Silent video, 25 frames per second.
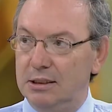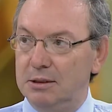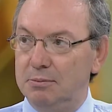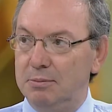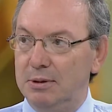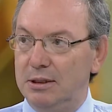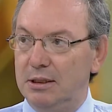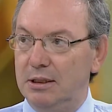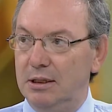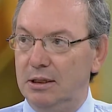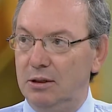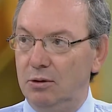
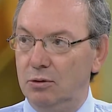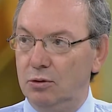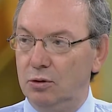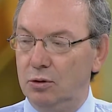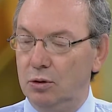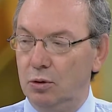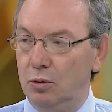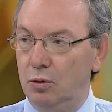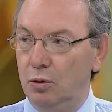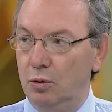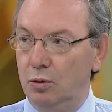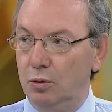Hizmetleri
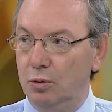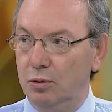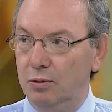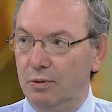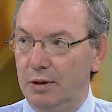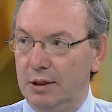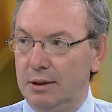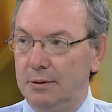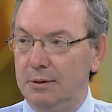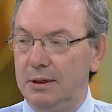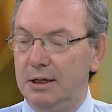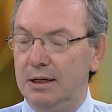Yüksekokulu
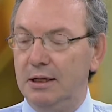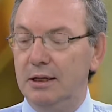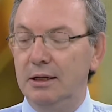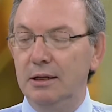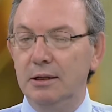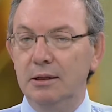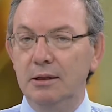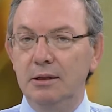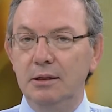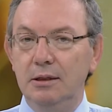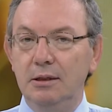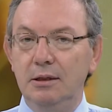var. Evet. İki
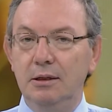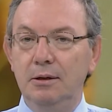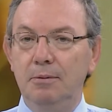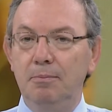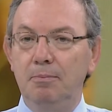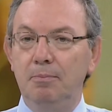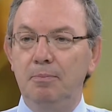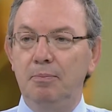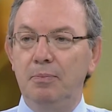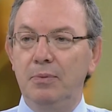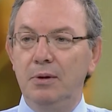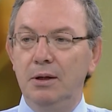yıllık.
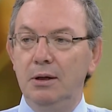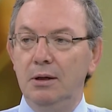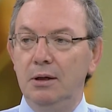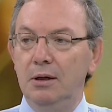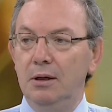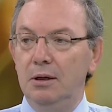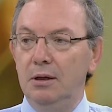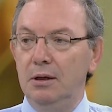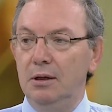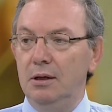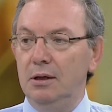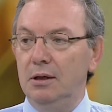
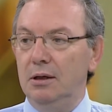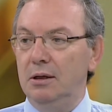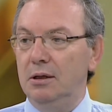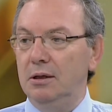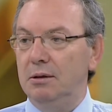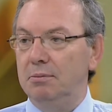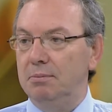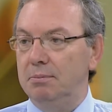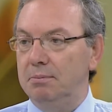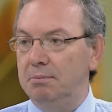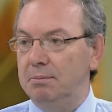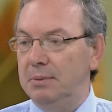E,
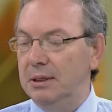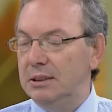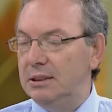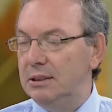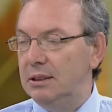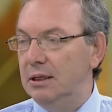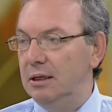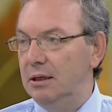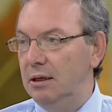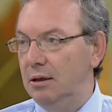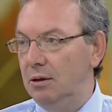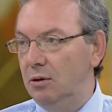
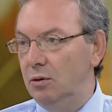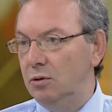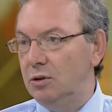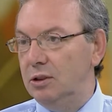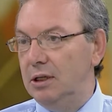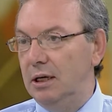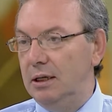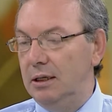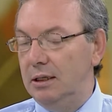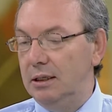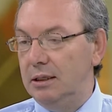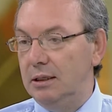
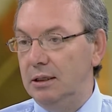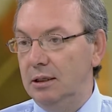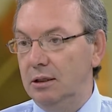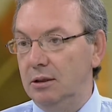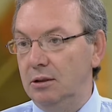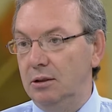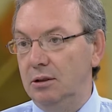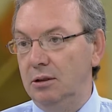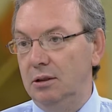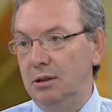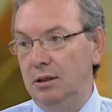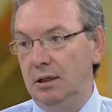özellikle
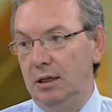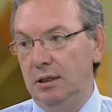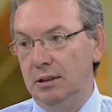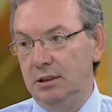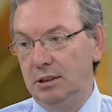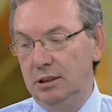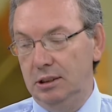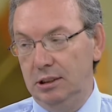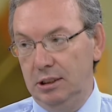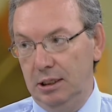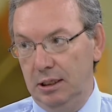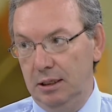yani
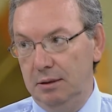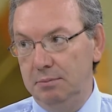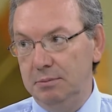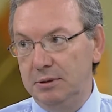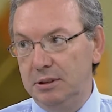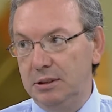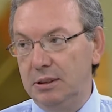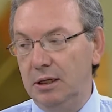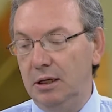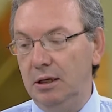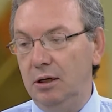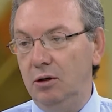
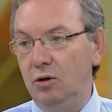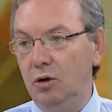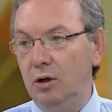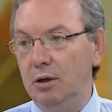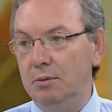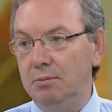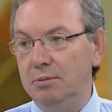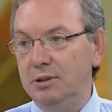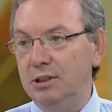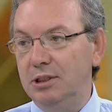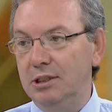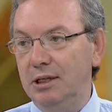çağımızda en
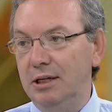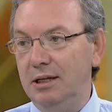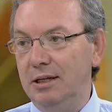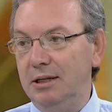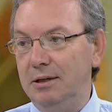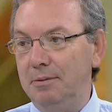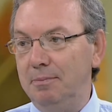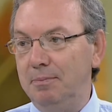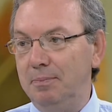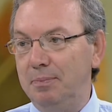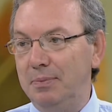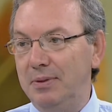önemli şey
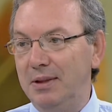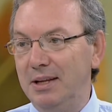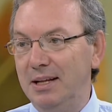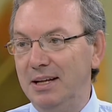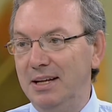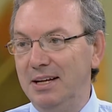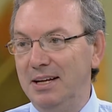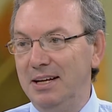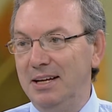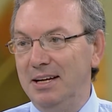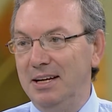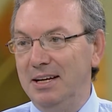
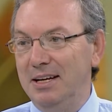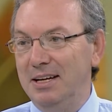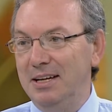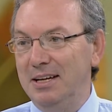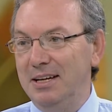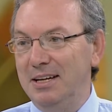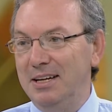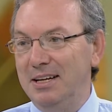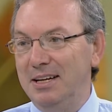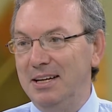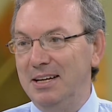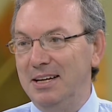
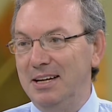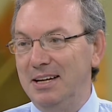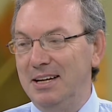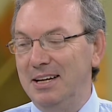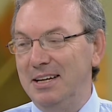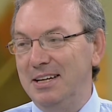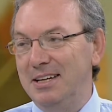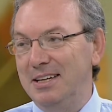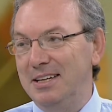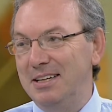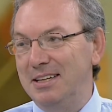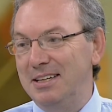e,
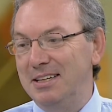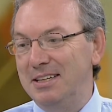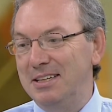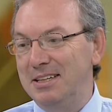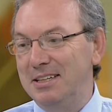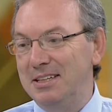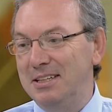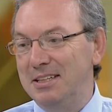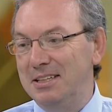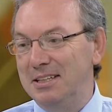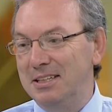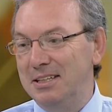
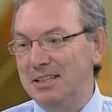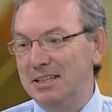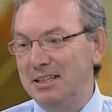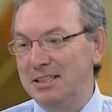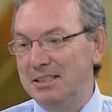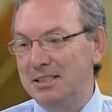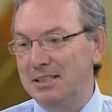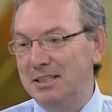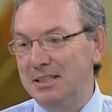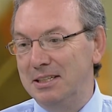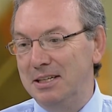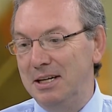
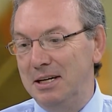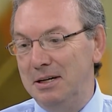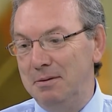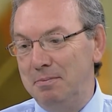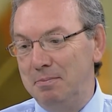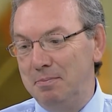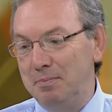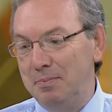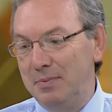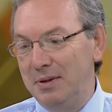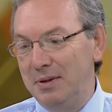nasıl diyelim?